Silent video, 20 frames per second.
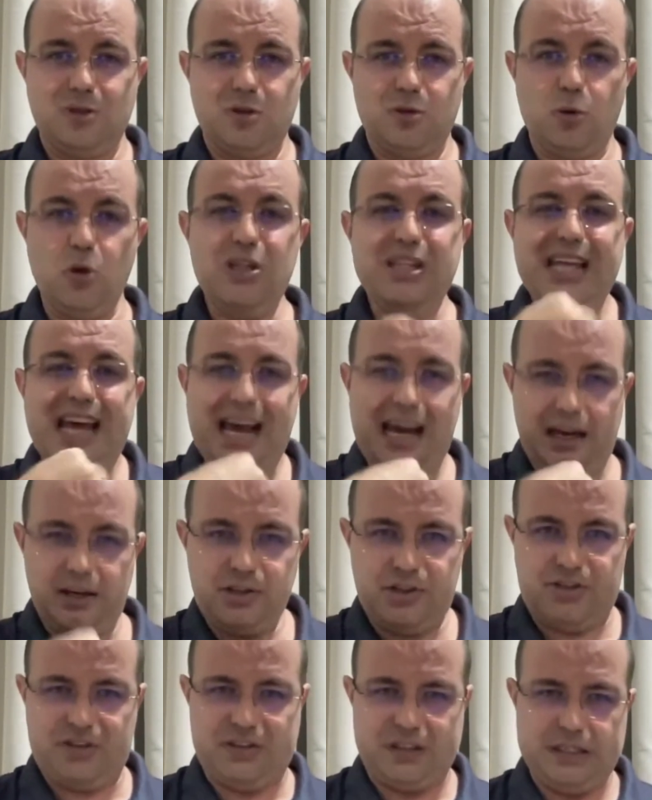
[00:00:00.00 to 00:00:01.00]
cuidar
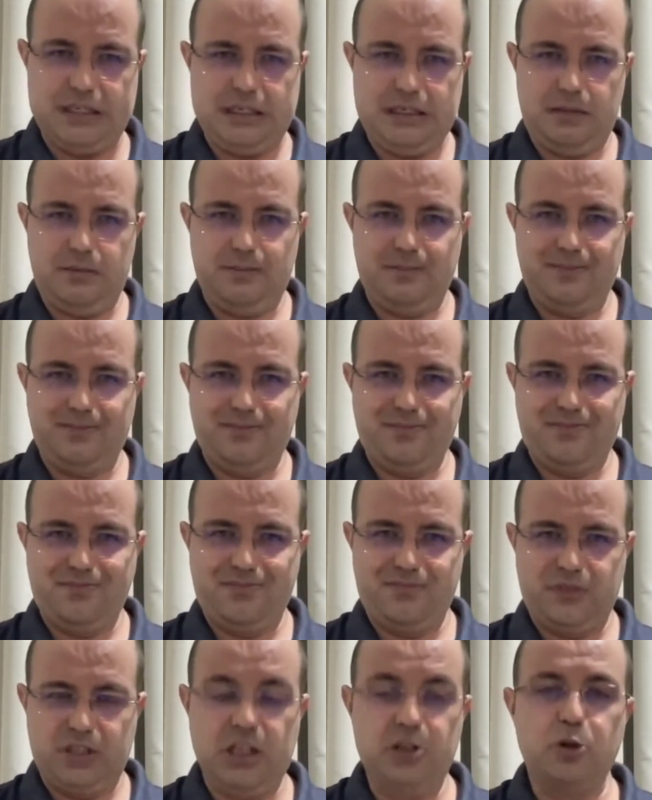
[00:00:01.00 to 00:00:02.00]
de si,
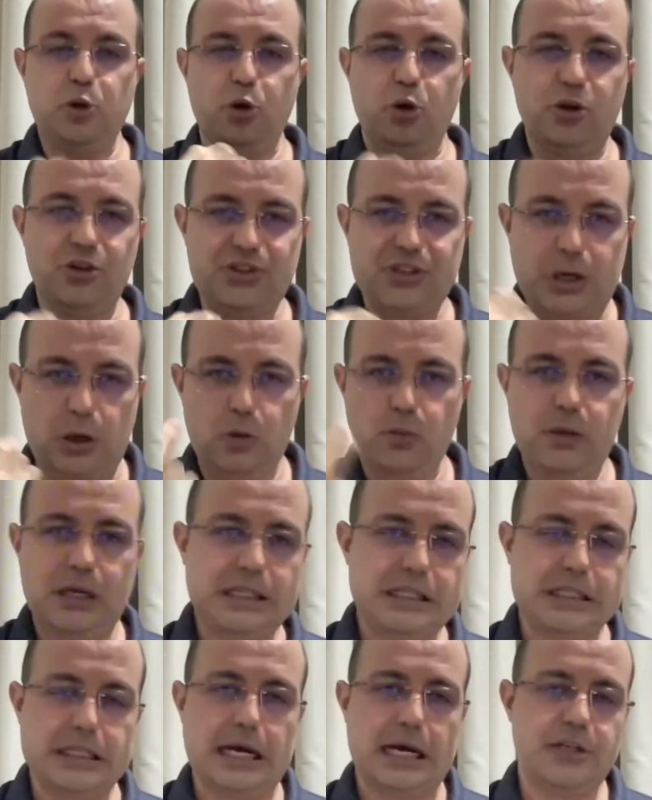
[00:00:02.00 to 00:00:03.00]
que trouxe a
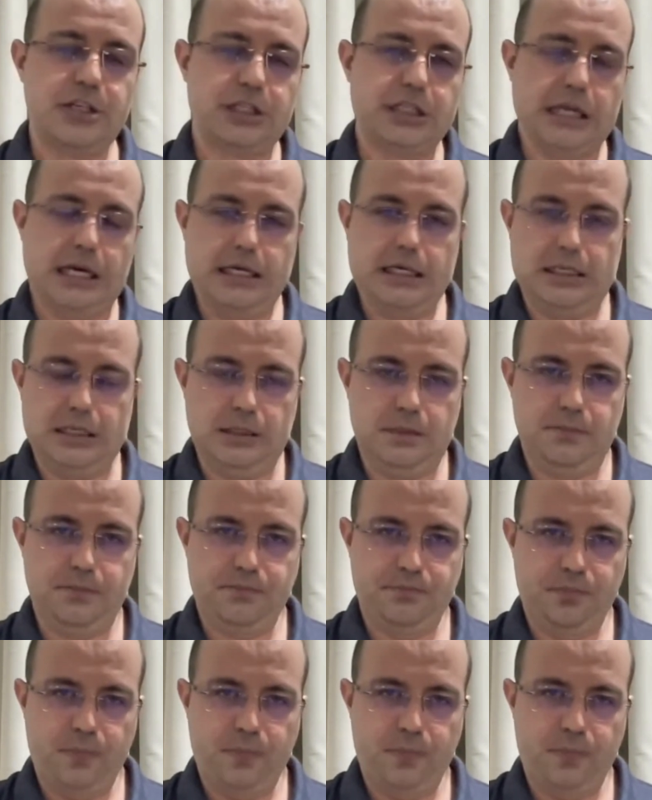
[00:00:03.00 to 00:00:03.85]
humanidade até aqui.